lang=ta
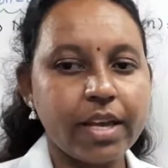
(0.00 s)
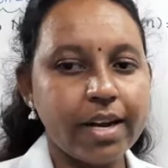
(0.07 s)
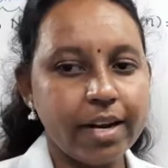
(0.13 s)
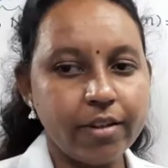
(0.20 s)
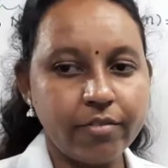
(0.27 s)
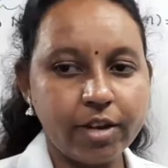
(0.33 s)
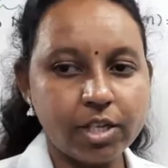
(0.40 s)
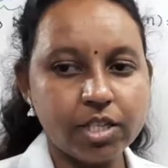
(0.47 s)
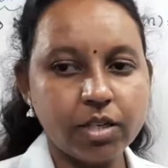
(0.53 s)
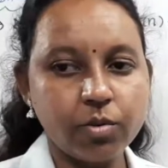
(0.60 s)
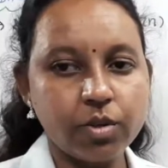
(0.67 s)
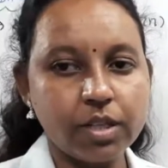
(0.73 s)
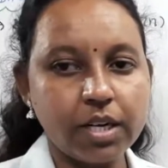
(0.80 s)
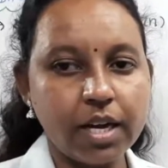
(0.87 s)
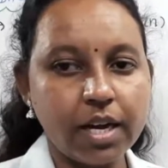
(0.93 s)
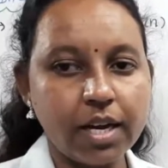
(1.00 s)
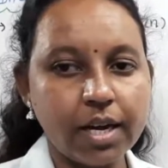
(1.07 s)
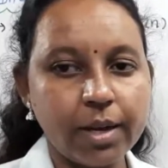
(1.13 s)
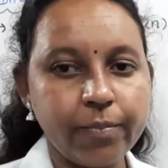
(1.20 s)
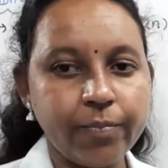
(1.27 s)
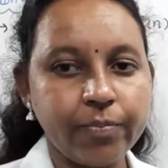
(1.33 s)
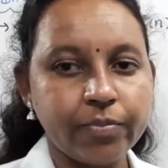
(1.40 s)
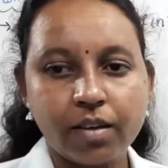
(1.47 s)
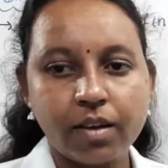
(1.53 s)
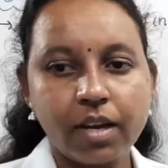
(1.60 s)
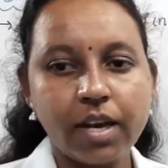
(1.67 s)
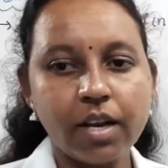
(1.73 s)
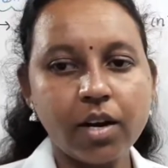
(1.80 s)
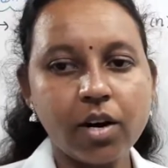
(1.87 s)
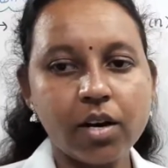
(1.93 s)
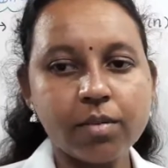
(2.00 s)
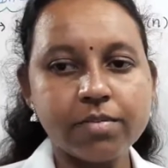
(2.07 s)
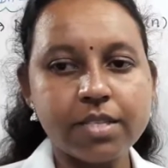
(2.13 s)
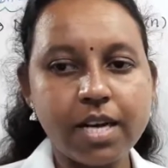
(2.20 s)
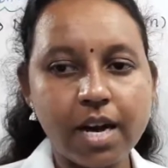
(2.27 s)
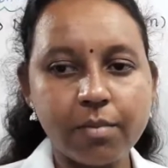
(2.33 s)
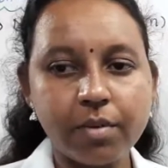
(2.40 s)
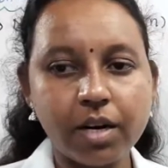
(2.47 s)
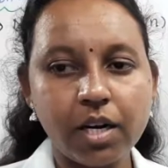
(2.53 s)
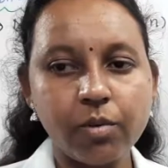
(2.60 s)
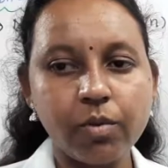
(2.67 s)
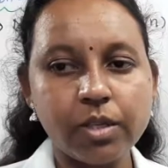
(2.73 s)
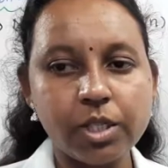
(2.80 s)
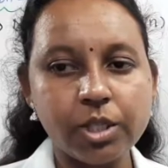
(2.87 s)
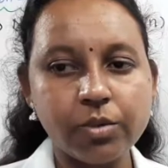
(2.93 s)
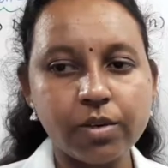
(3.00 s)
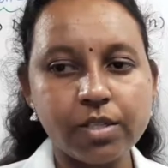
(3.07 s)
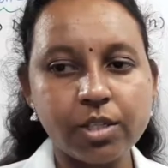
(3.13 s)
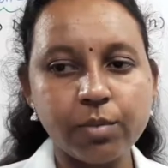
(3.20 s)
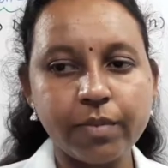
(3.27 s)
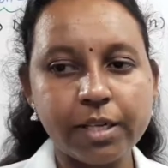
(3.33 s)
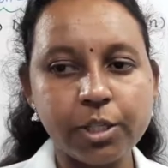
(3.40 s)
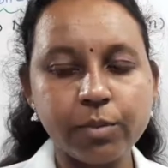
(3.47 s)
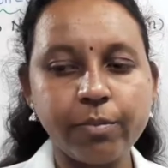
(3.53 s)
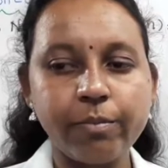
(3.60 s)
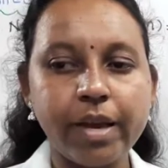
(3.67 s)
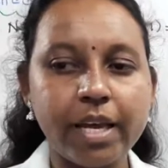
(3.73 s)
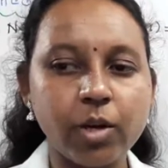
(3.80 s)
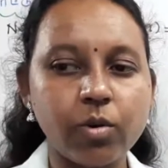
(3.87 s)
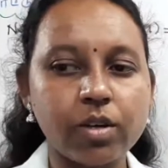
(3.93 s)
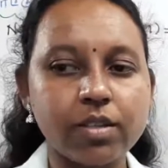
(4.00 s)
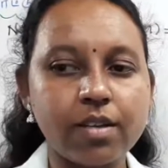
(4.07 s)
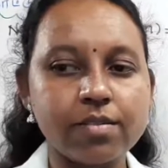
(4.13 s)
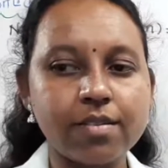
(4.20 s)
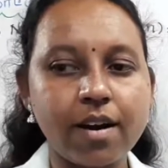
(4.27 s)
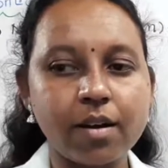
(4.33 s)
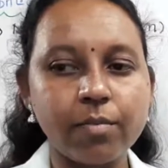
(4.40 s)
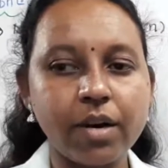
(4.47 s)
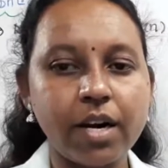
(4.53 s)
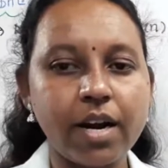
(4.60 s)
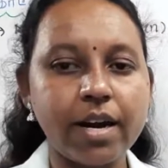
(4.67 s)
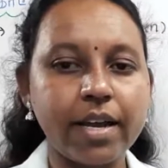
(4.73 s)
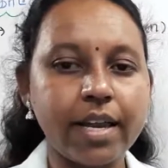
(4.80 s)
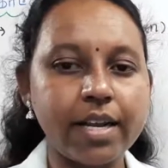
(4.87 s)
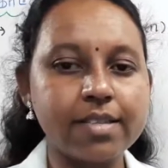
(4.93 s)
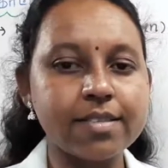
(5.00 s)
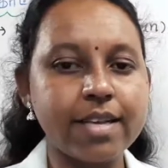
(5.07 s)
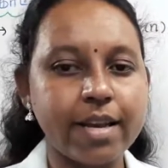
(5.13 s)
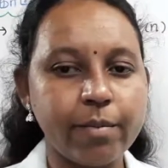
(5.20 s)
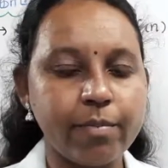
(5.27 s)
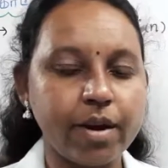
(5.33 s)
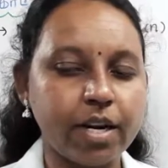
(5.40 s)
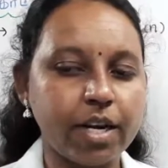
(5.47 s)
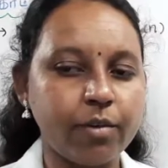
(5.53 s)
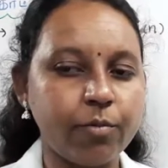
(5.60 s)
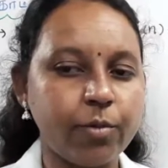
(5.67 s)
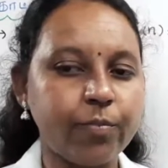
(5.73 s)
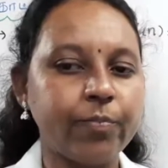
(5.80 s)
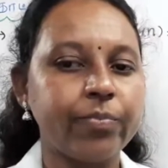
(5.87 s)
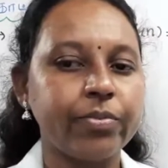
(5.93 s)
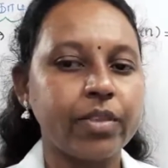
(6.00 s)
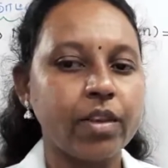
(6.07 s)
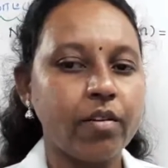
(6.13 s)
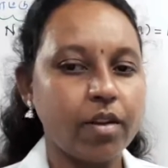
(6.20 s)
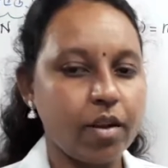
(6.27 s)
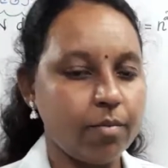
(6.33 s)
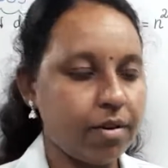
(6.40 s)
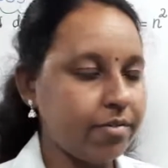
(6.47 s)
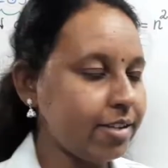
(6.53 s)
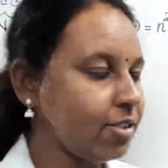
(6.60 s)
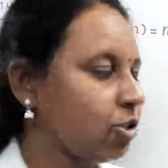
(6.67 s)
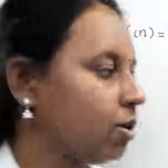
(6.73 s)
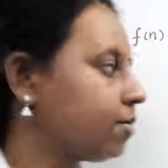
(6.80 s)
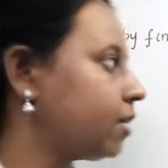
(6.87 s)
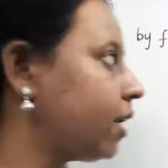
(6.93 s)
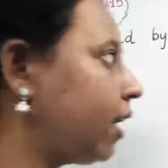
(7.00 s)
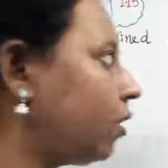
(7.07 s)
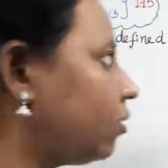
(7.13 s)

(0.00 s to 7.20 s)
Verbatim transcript: ரெண்டு ஃபங்க்ஷன் கொடுத்துருக்காங்க கீழ்காணும் சார்புகள் ஒன்றுக்கொன்று மற்றும் மேற்கோர்த்தல் சார்புகளா என சரிபார்க்கவும் ஓகேம்மா ஃபர்ஸ்ட் ஆப்ஷன் என்ன